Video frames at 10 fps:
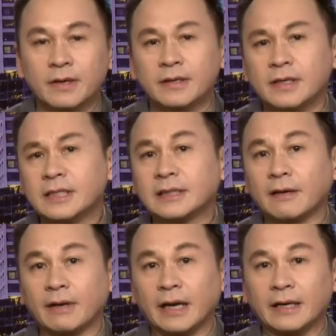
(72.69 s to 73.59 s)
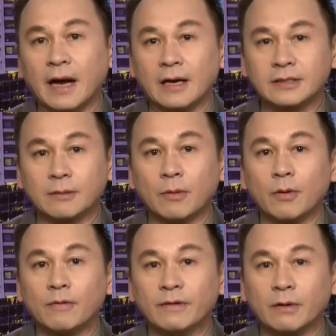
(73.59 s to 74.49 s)
Những chiếc tàu này đã ở trong một
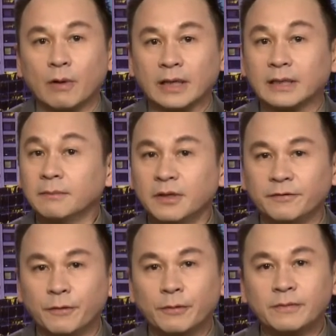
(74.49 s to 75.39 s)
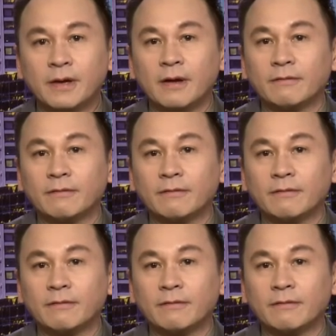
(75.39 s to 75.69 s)
khu vực khoảng 90 phút